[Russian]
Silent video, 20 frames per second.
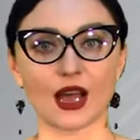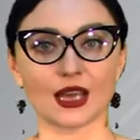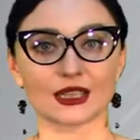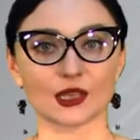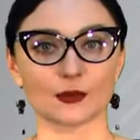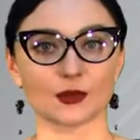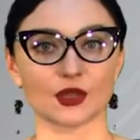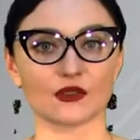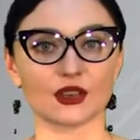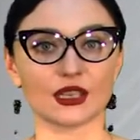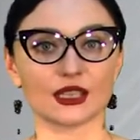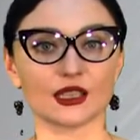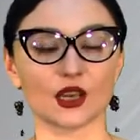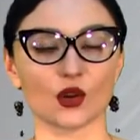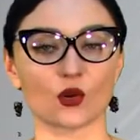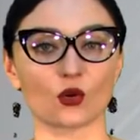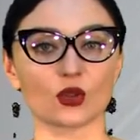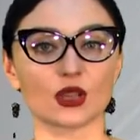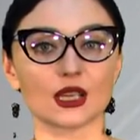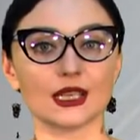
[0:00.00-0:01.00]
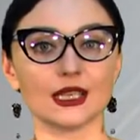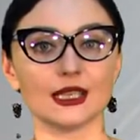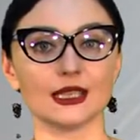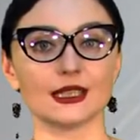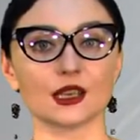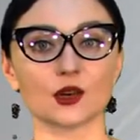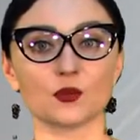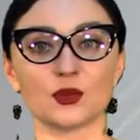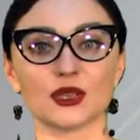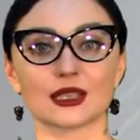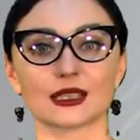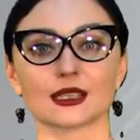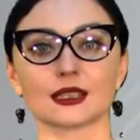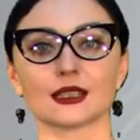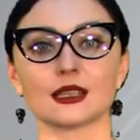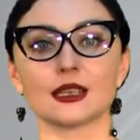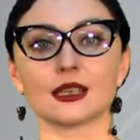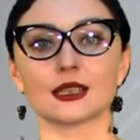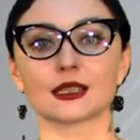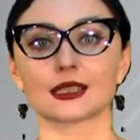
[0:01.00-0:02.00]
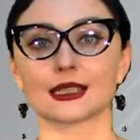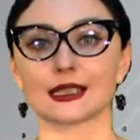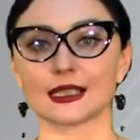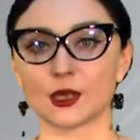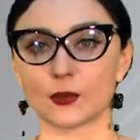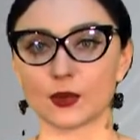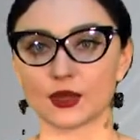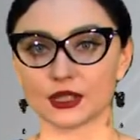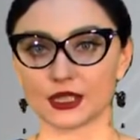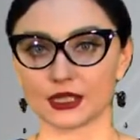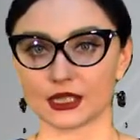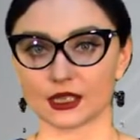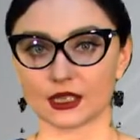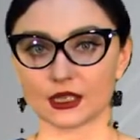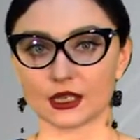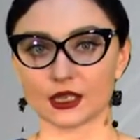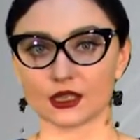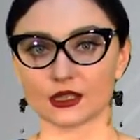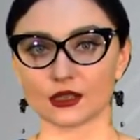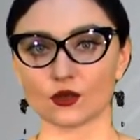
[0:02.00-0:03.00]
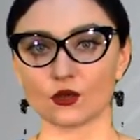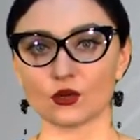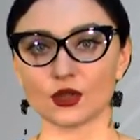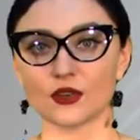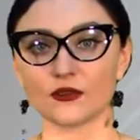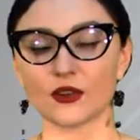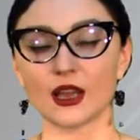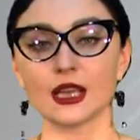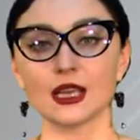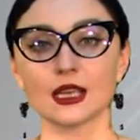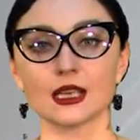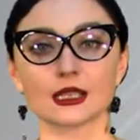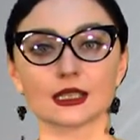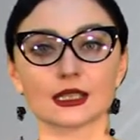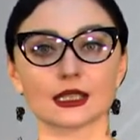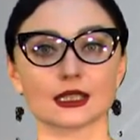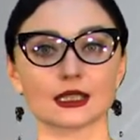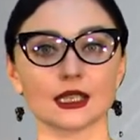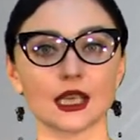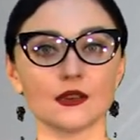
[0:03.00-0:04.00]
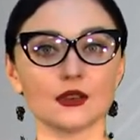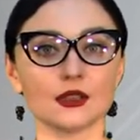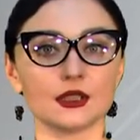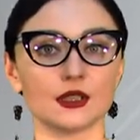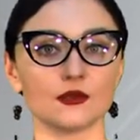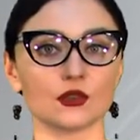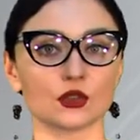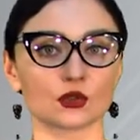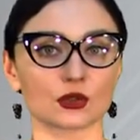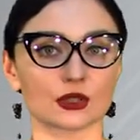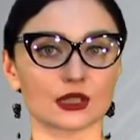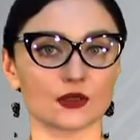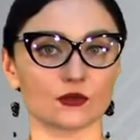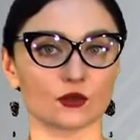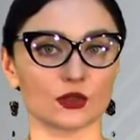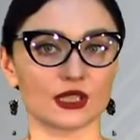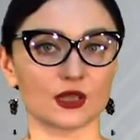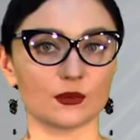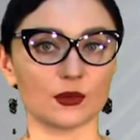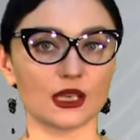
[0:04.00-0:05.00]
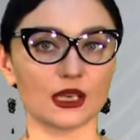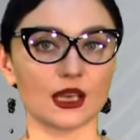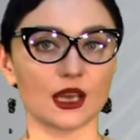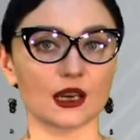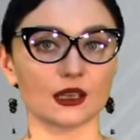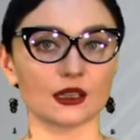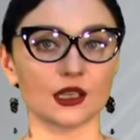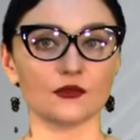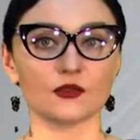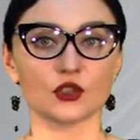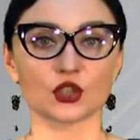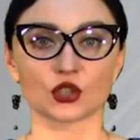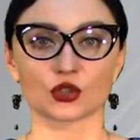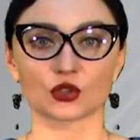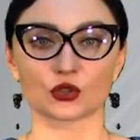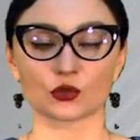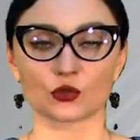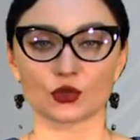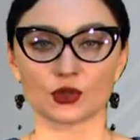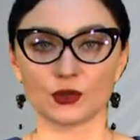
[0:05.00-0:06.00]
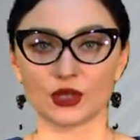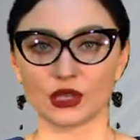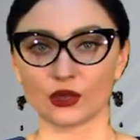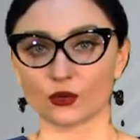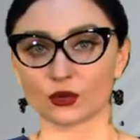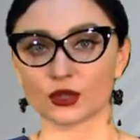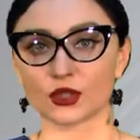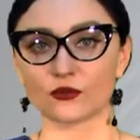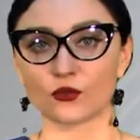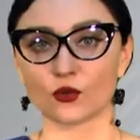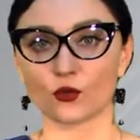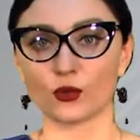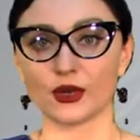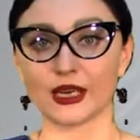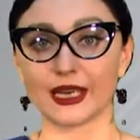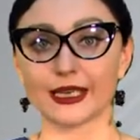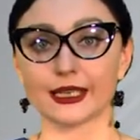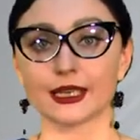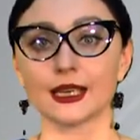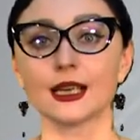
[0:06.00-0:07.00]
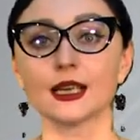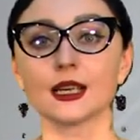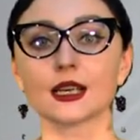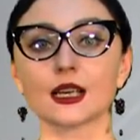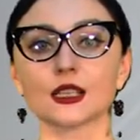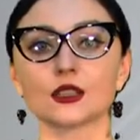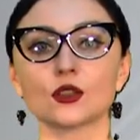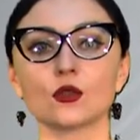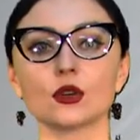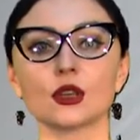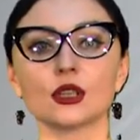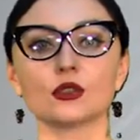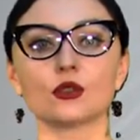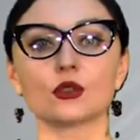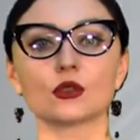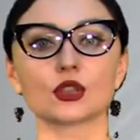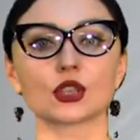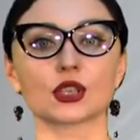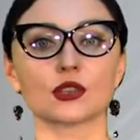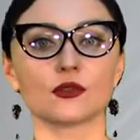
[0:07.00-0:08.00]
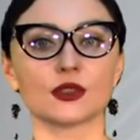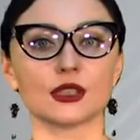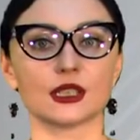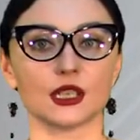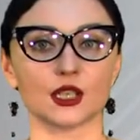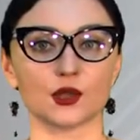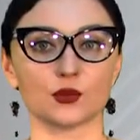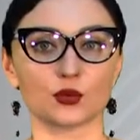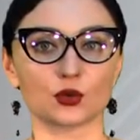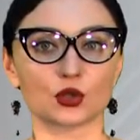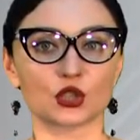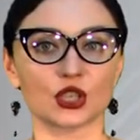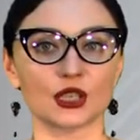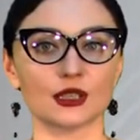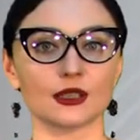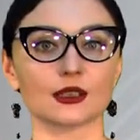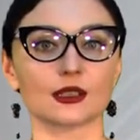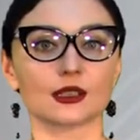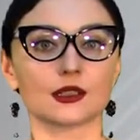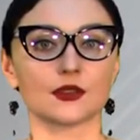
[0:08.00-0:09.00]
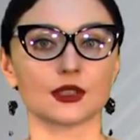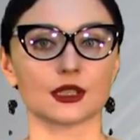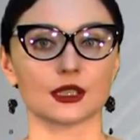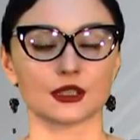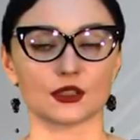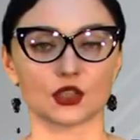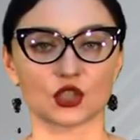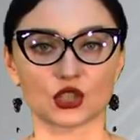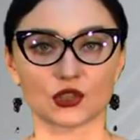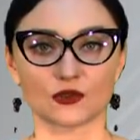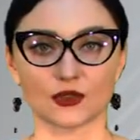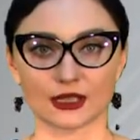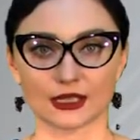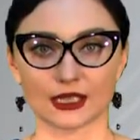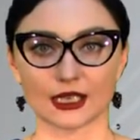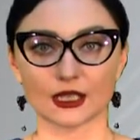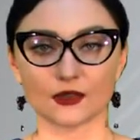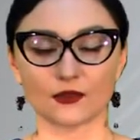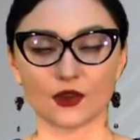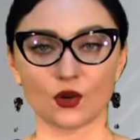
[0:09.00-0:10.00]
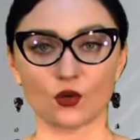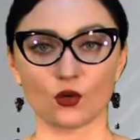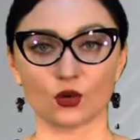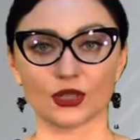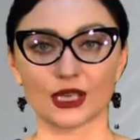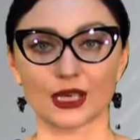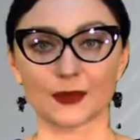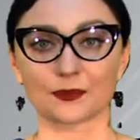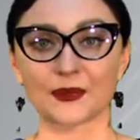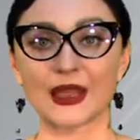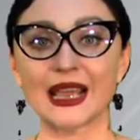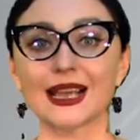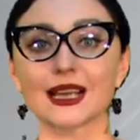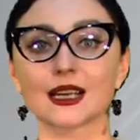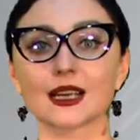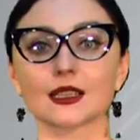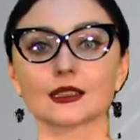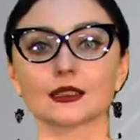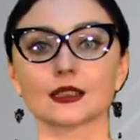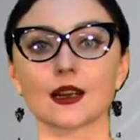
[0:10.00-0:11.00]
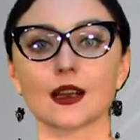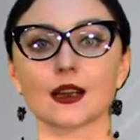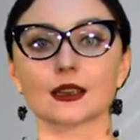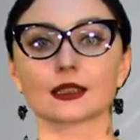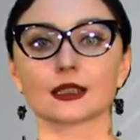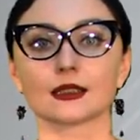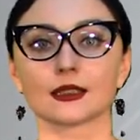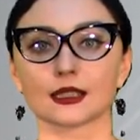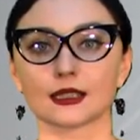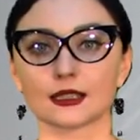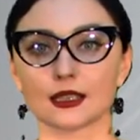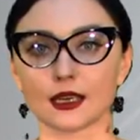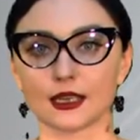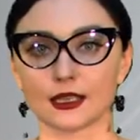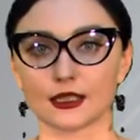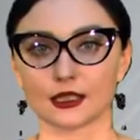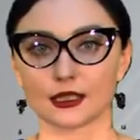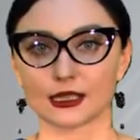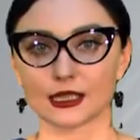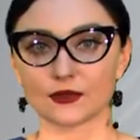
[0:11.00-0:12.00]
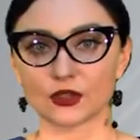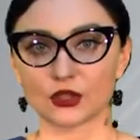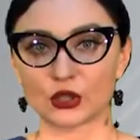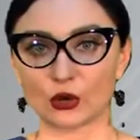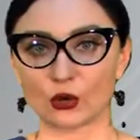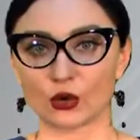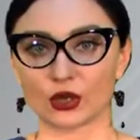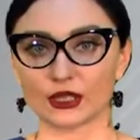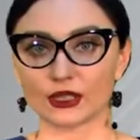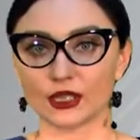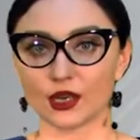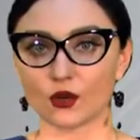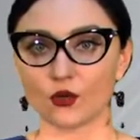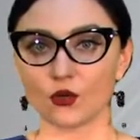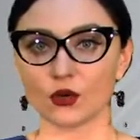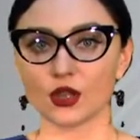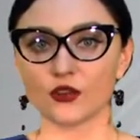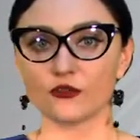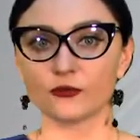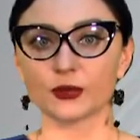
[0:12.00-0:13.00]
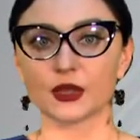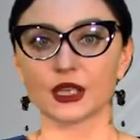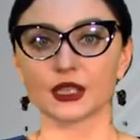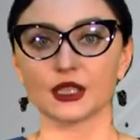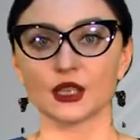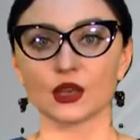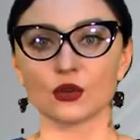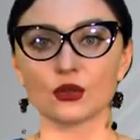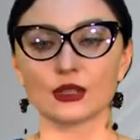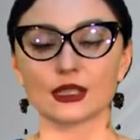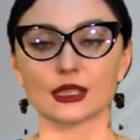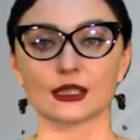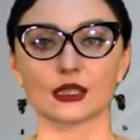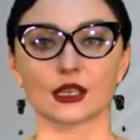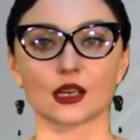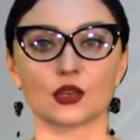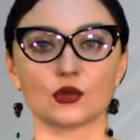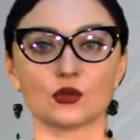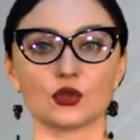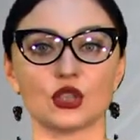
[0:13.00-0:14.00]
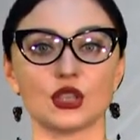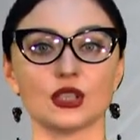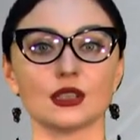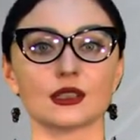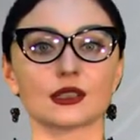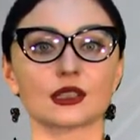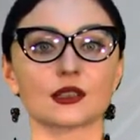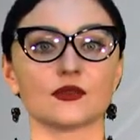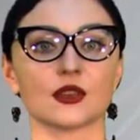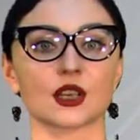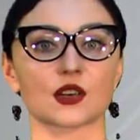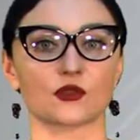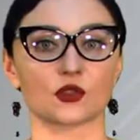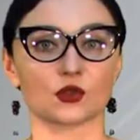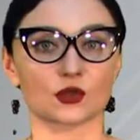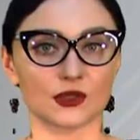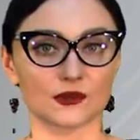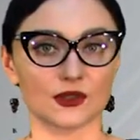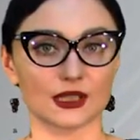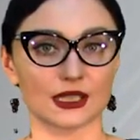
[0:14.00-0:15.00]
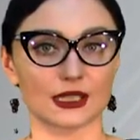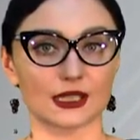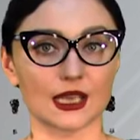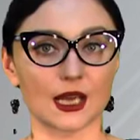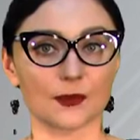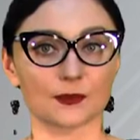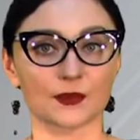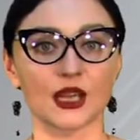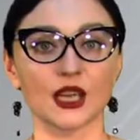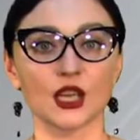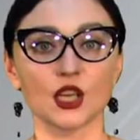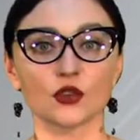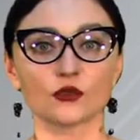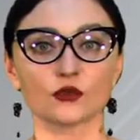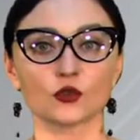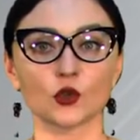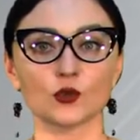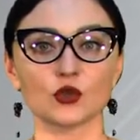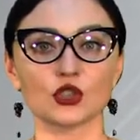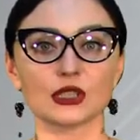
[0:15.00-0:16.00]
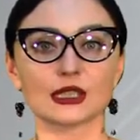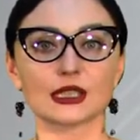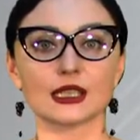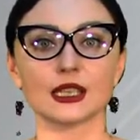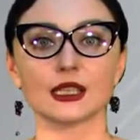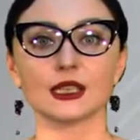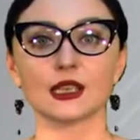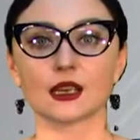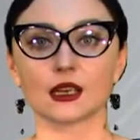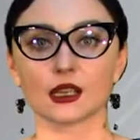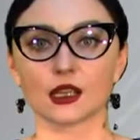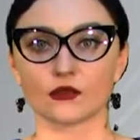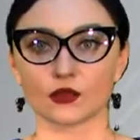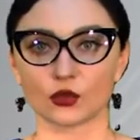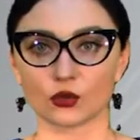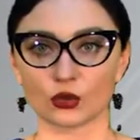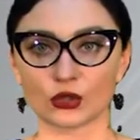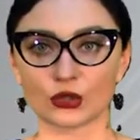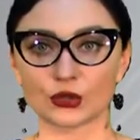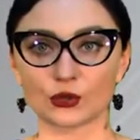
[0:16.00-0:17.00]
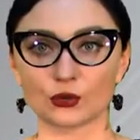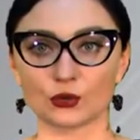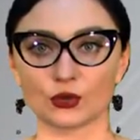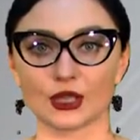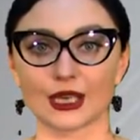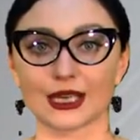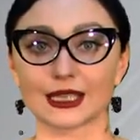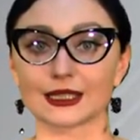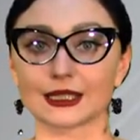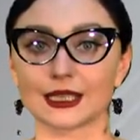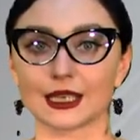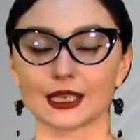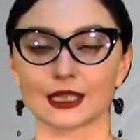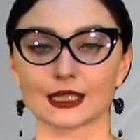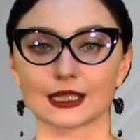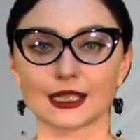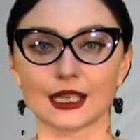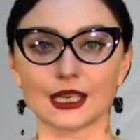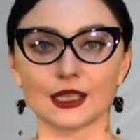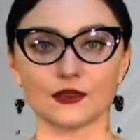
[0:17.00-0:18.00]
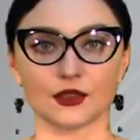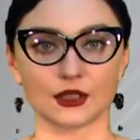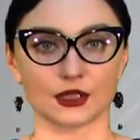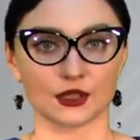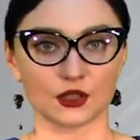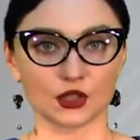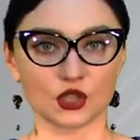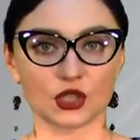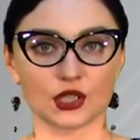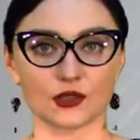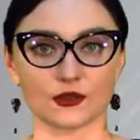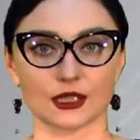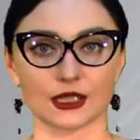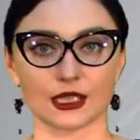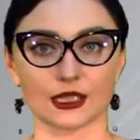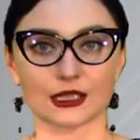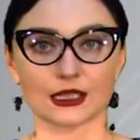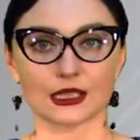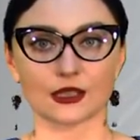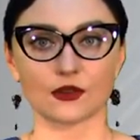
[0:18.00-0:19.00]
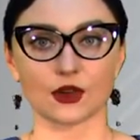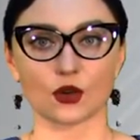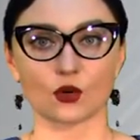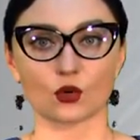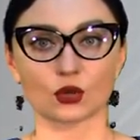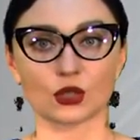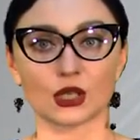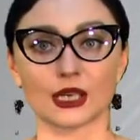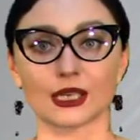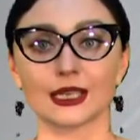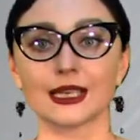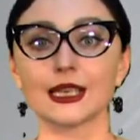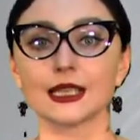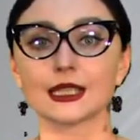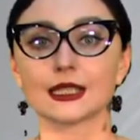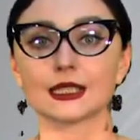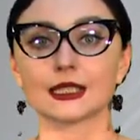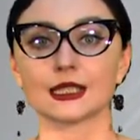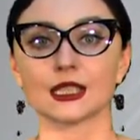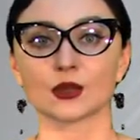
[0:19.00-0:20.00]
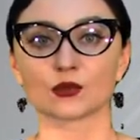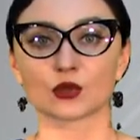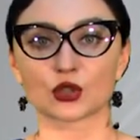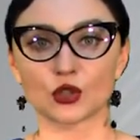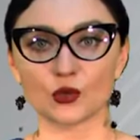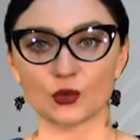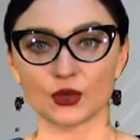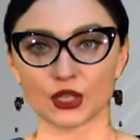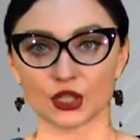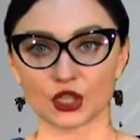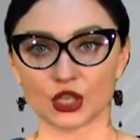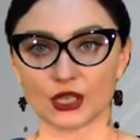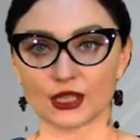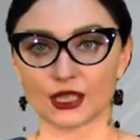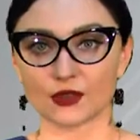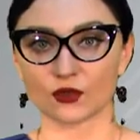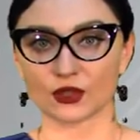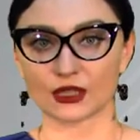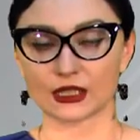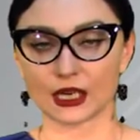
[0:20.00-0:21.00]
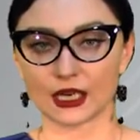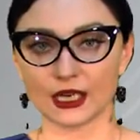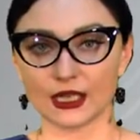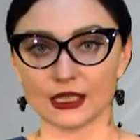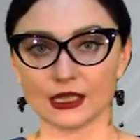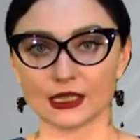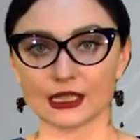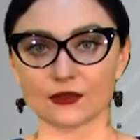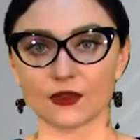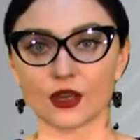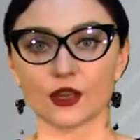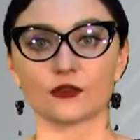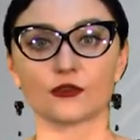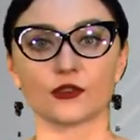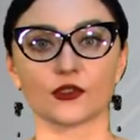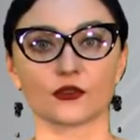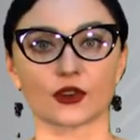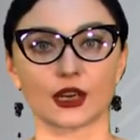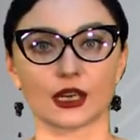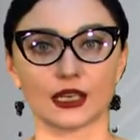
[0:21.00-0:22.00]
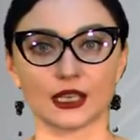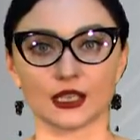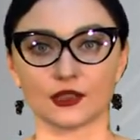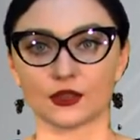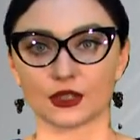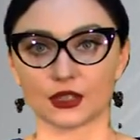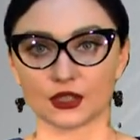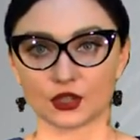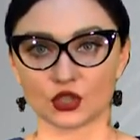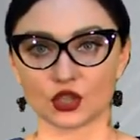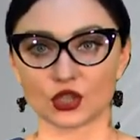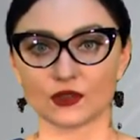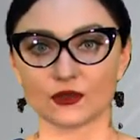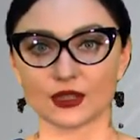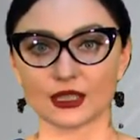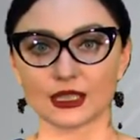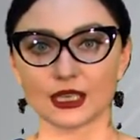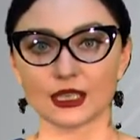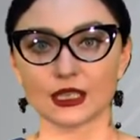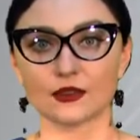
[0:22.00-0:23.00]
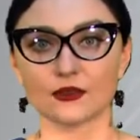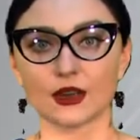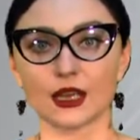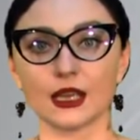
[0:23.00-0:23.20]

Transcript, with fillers: атомного ледокола «Лидер» без НДС и дополнительных расходов составит 98 миллиардов 600 миллионов рублей, которые должен выделить бюджет с 2020 года. Контракт на строительство трех ледоколов планируется заключить с верфью «Звезда», в том числе на головное судно до конца 2019 года, с тем, чтобы начать его строительство в феврале 2020